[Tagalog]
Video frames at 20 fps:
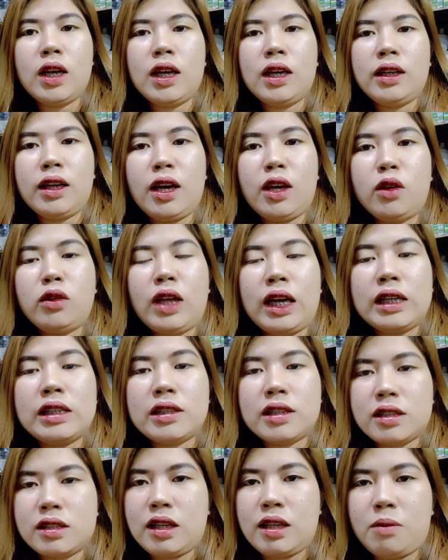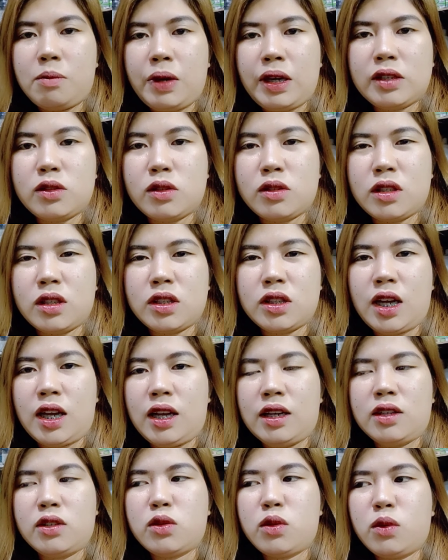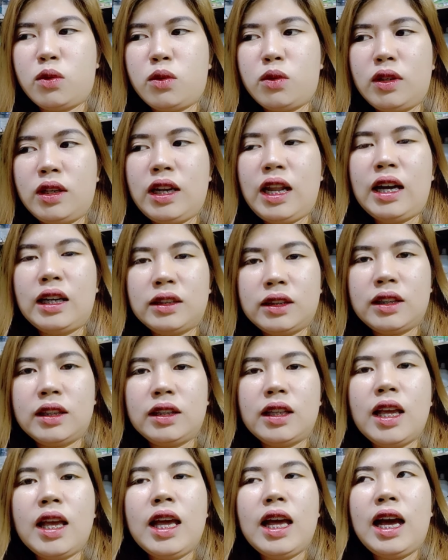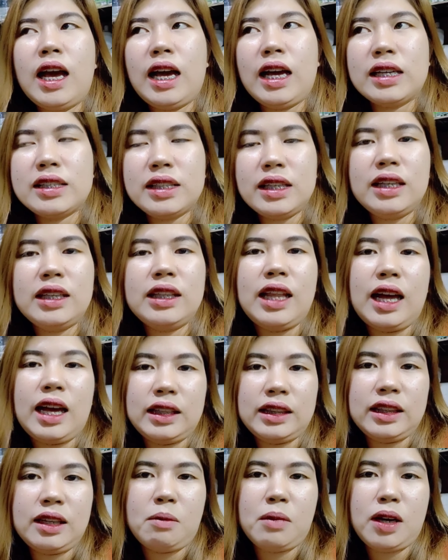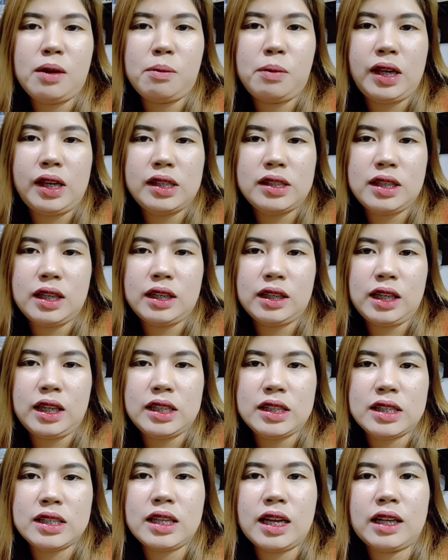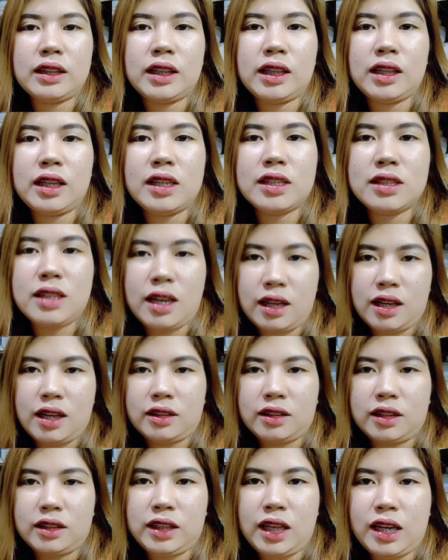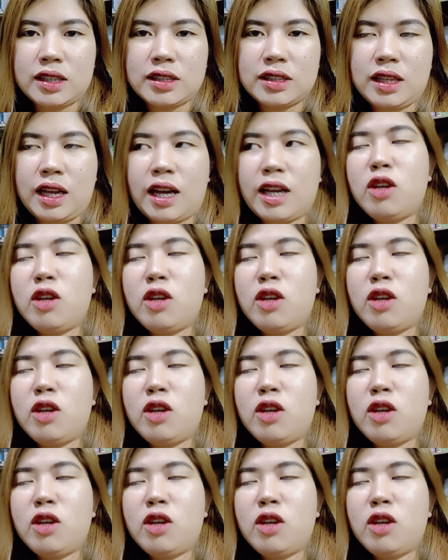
Ngayon ay 16 pesos na siya. So lahat As in, lahat ng mga basic needs natin is talagang nagtaas na.